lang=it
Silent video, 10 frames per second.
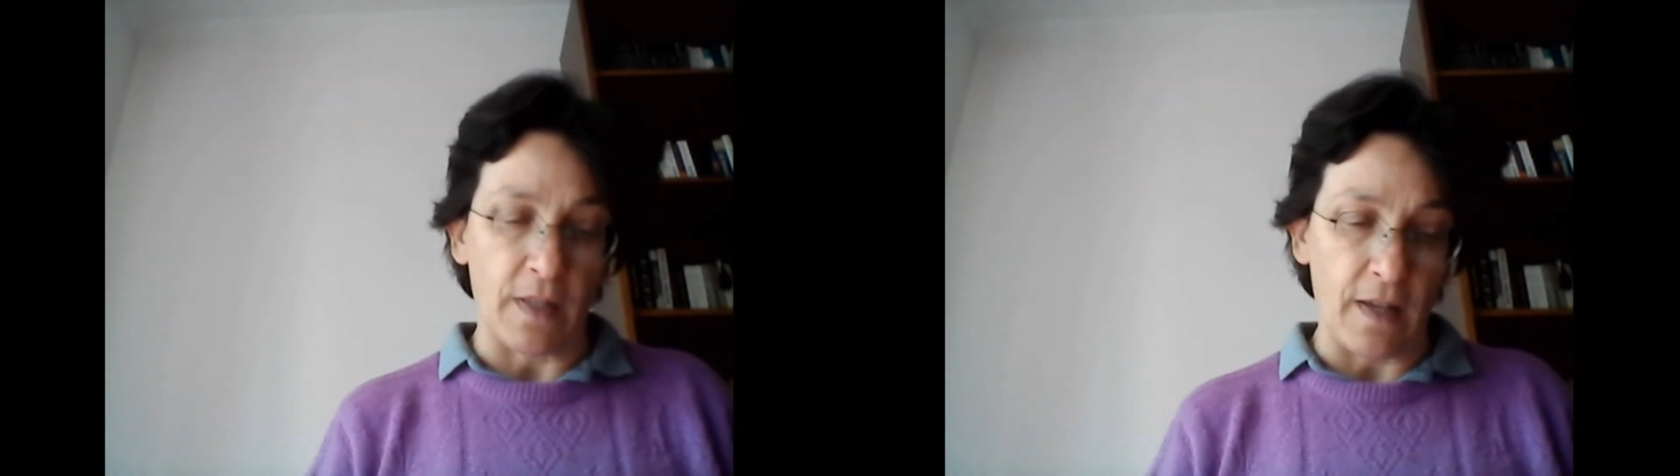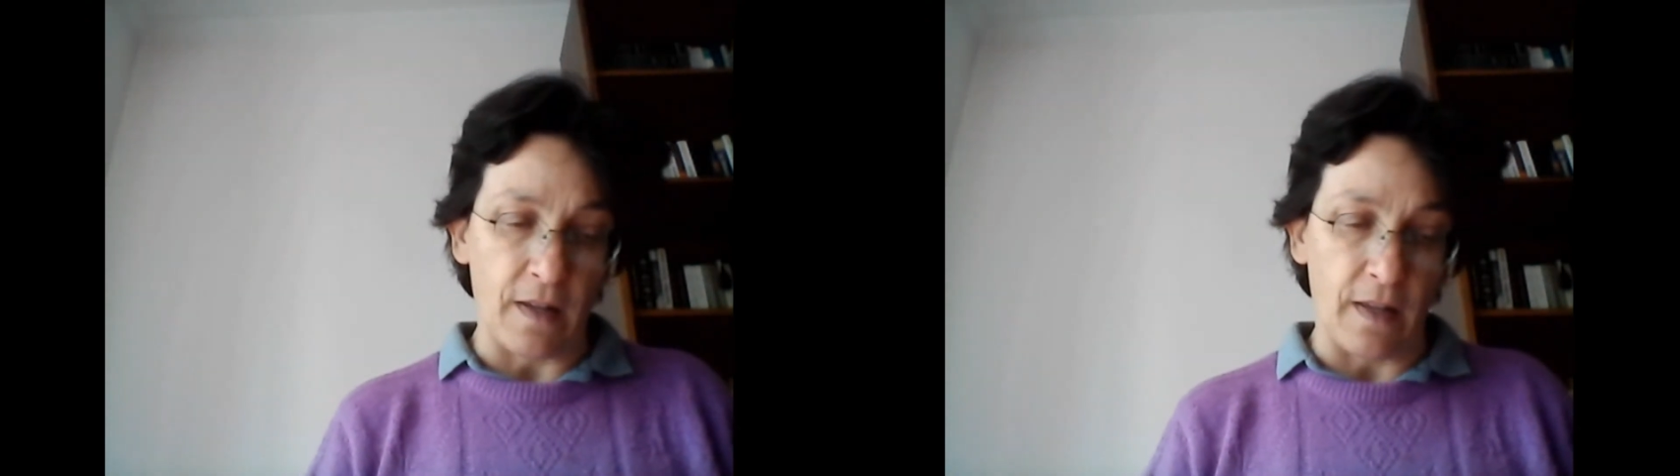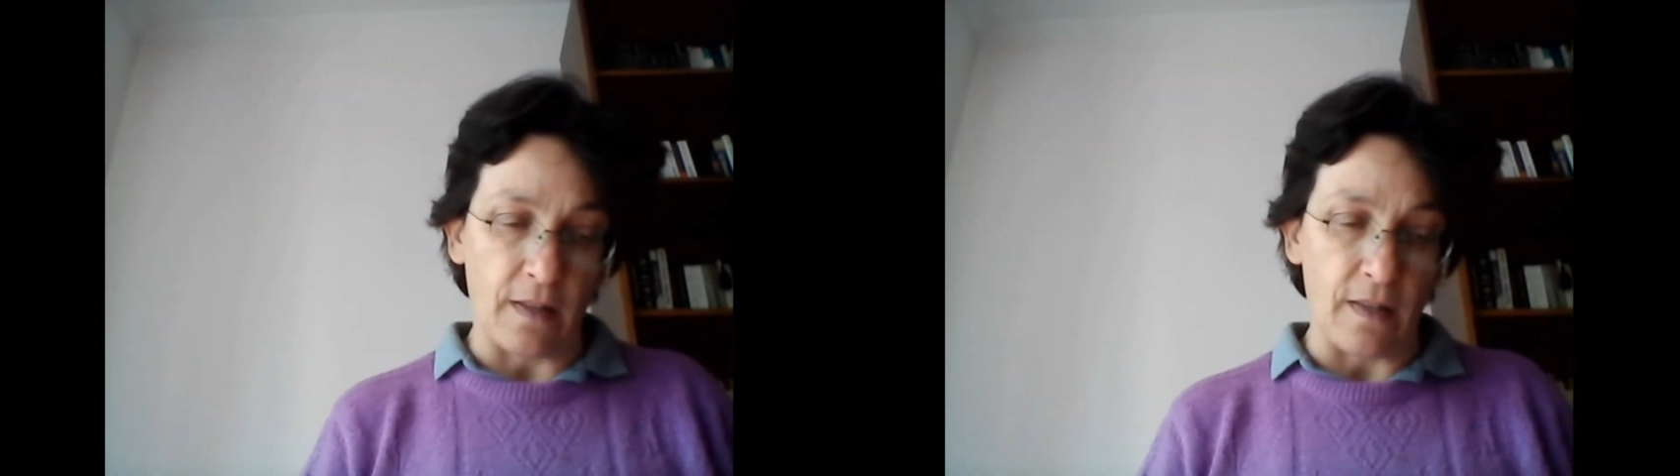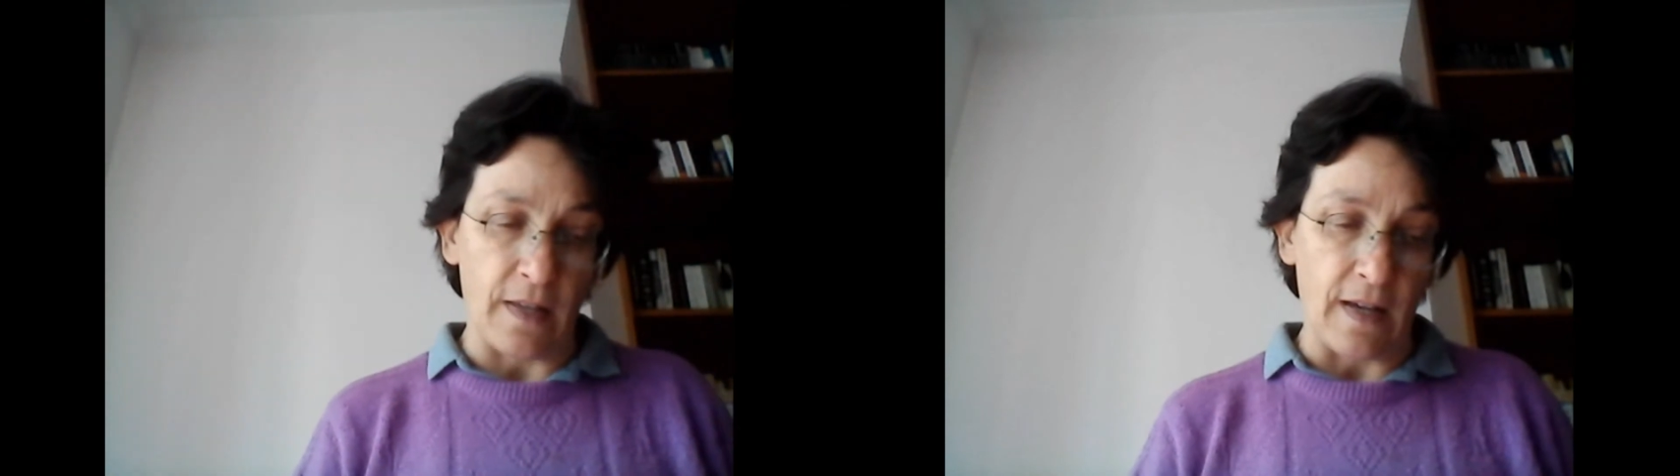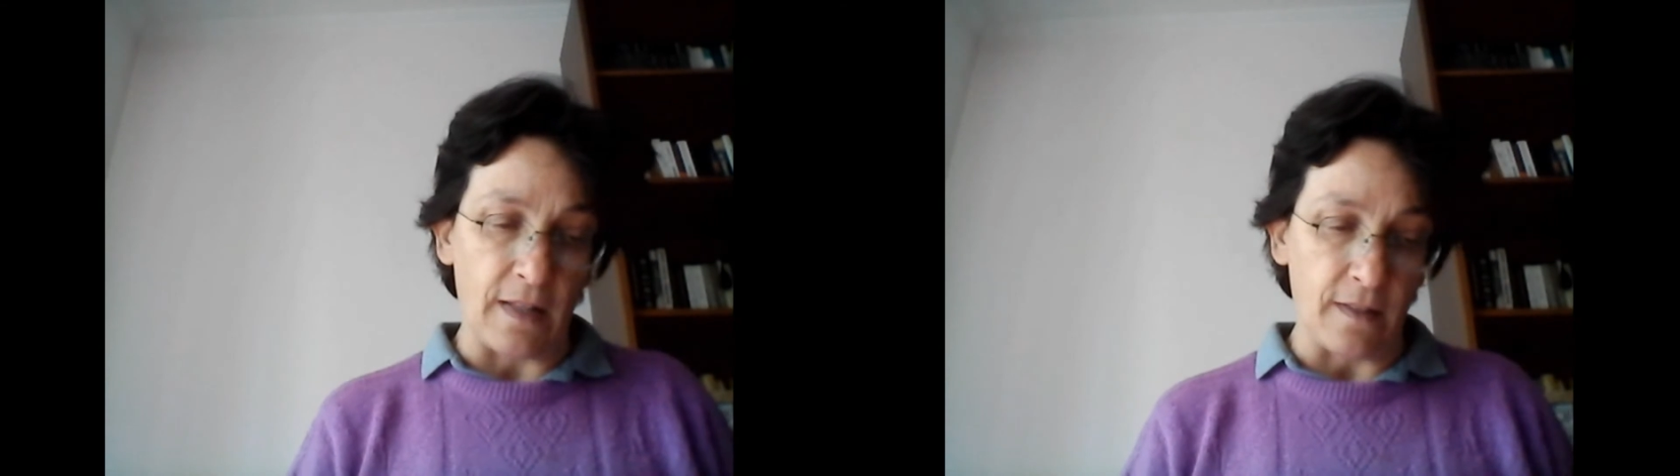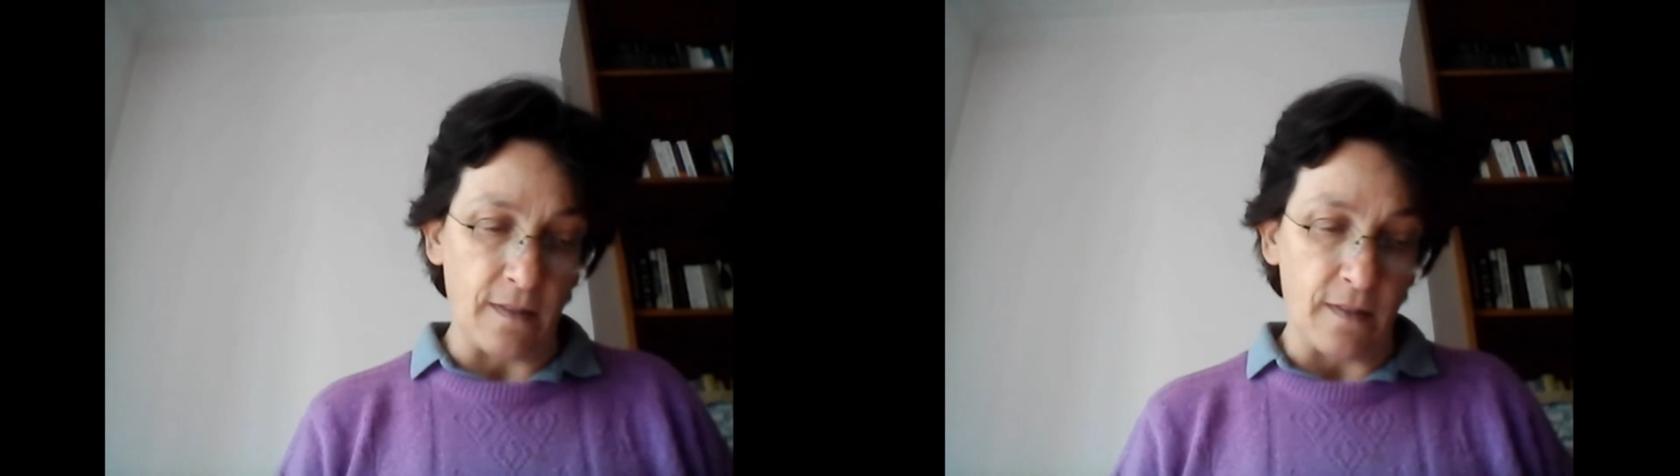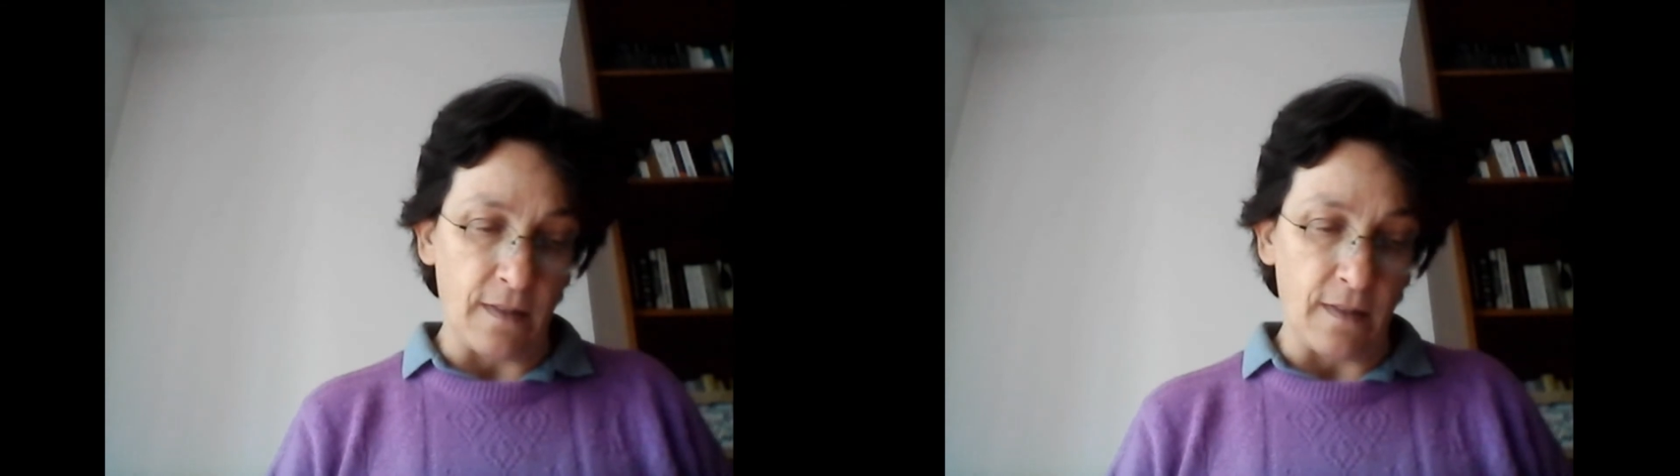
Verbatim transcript: tecniche dedicate.